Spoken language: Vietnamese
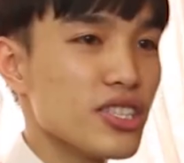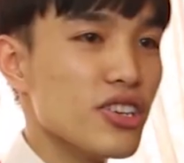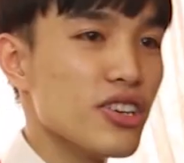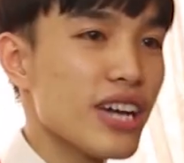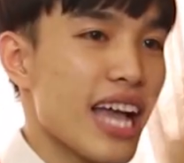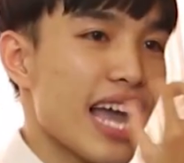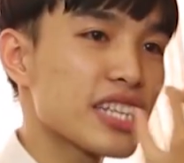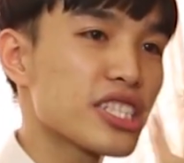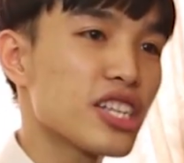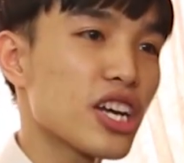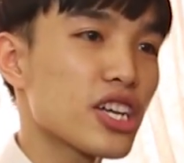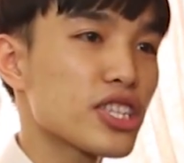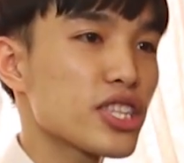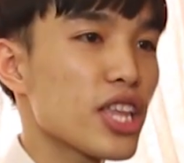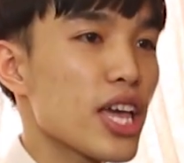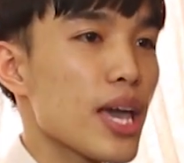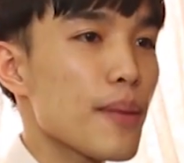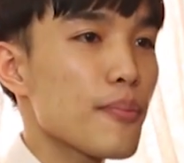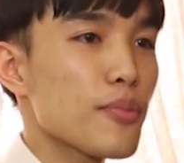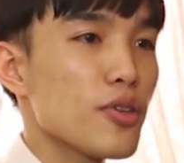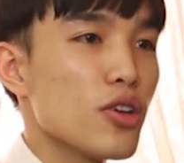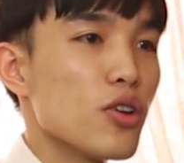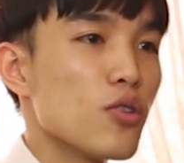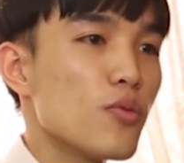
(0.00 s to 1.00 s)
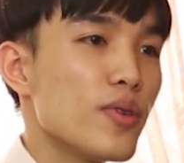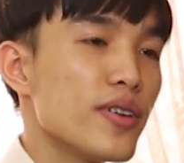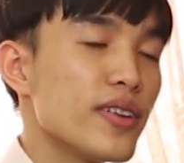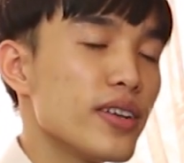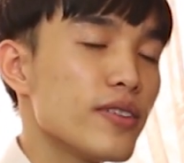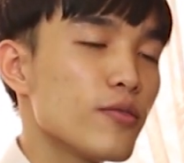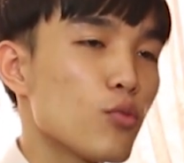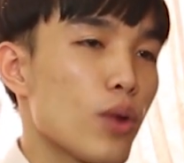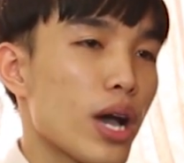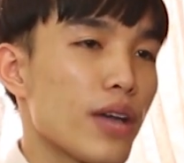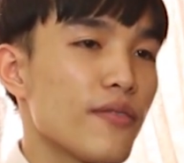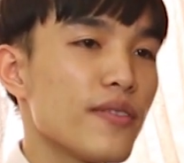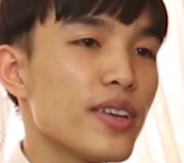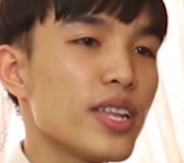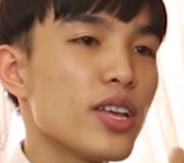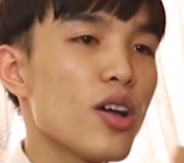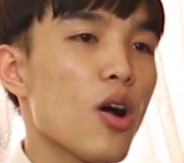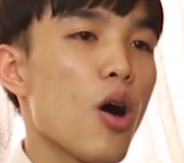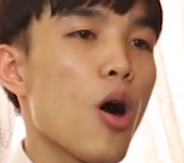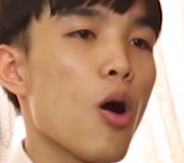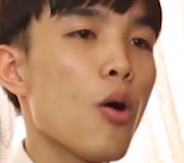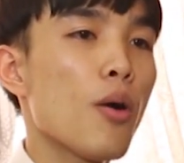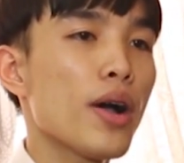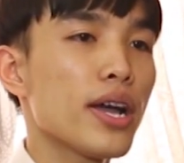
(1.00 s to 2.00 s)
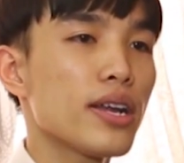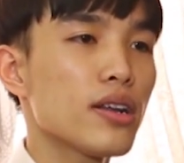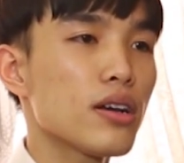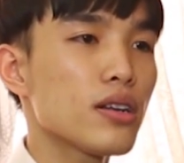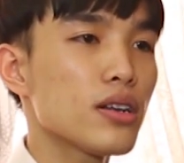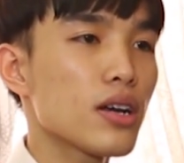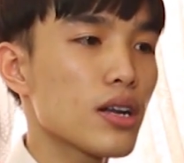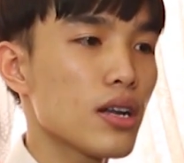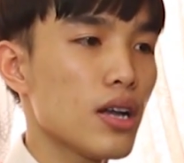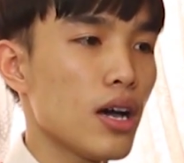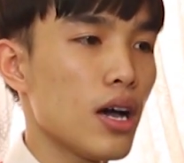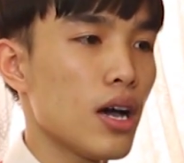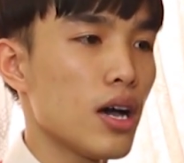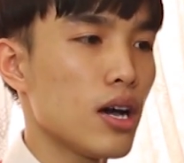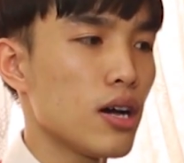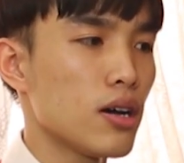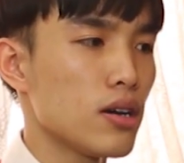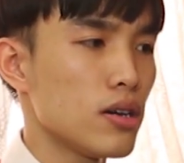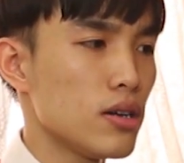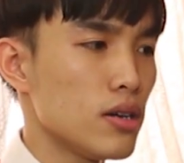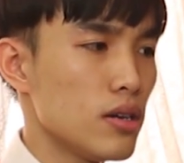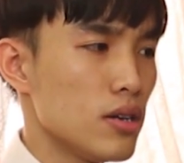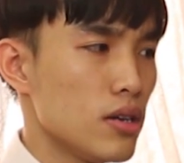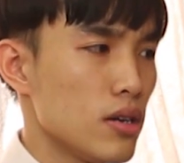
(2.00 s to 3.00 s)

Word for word: vừa hát trực tiếp vừa quay video thì nó rất là